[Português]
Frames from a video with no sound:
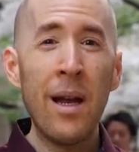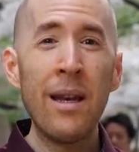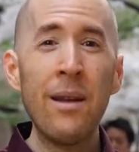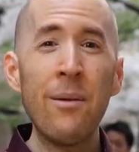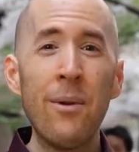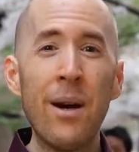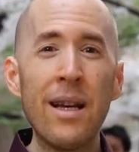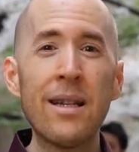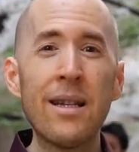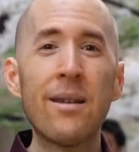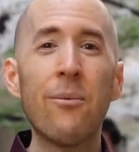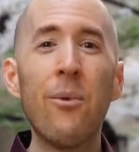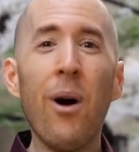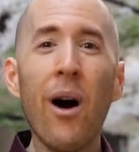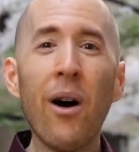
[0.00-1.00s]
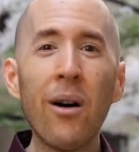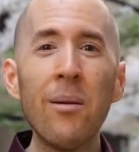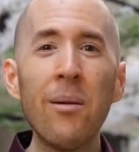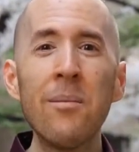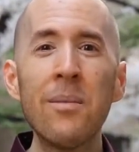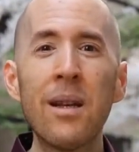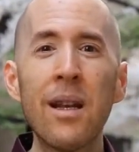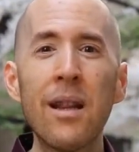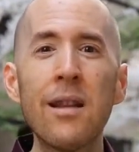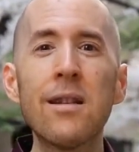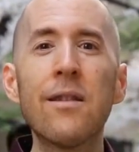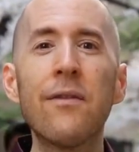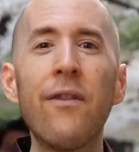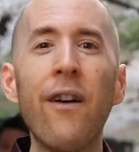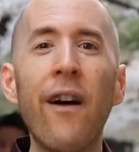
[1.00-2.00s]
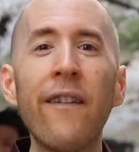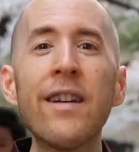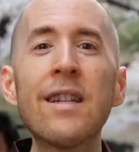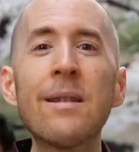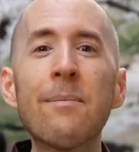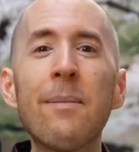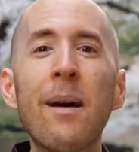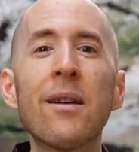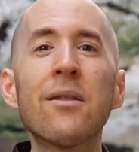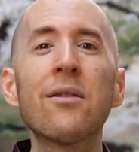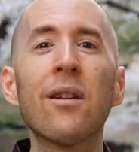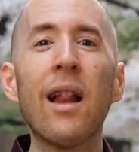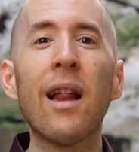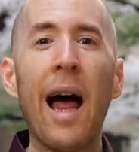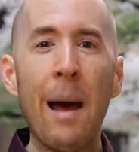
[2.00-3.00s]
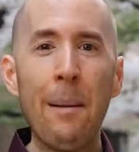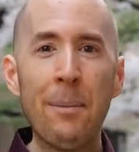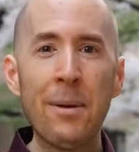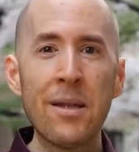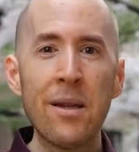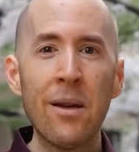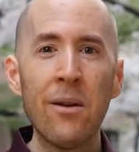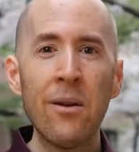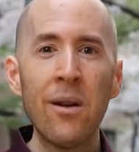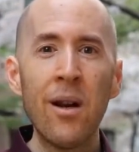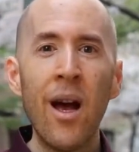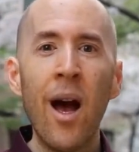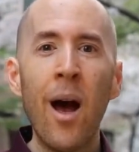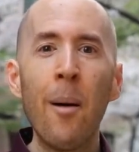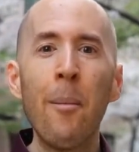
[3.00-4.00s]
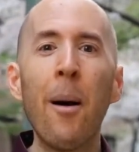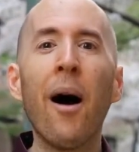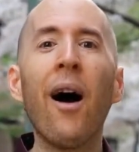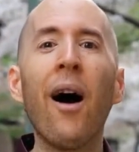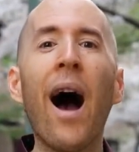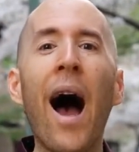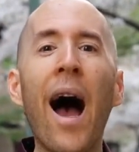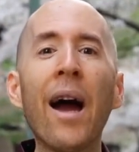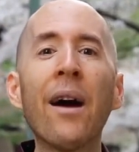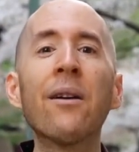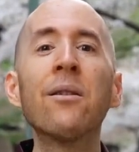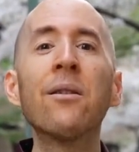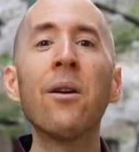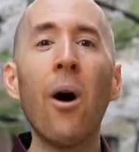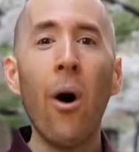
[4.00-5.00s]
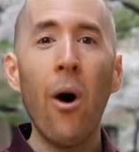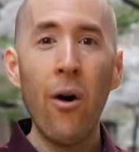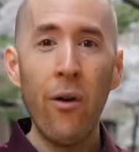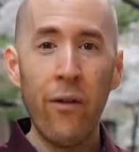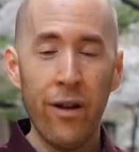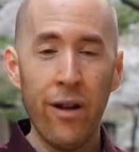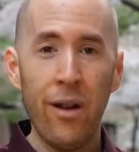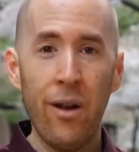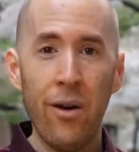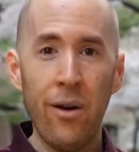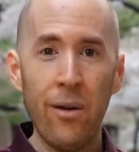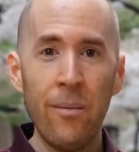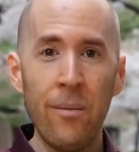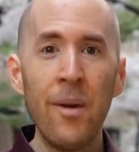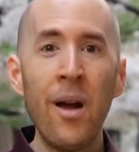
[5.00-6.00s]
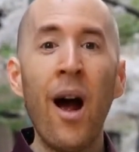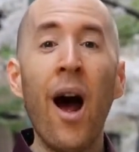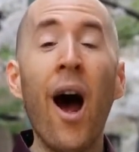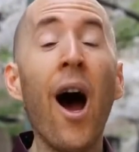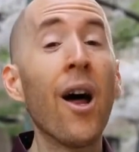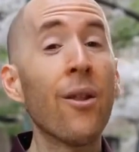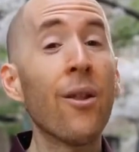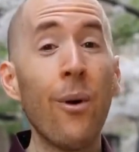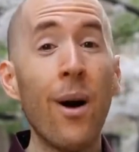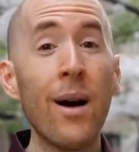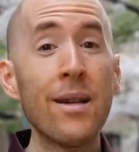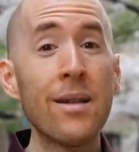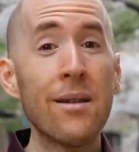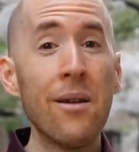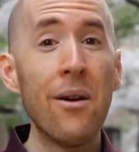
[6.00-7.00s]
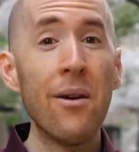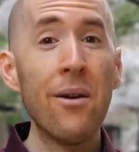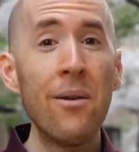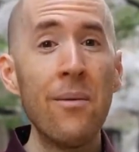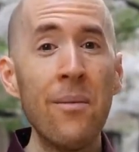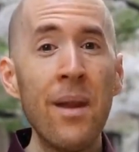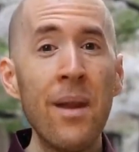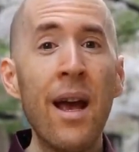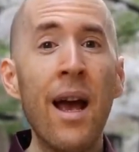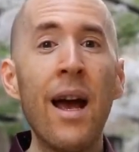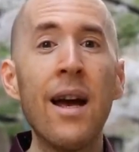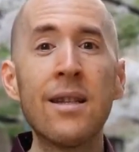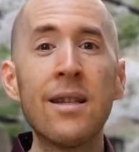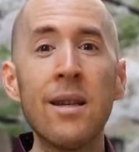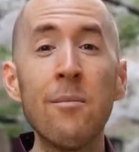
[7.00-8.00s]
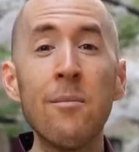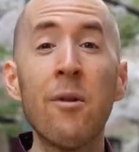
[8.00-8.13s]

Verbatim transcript: De qualquer forma, bem-vindo a este episódio muito especial sobre sobrecarga de ferro, também conhecida como hemocromatose.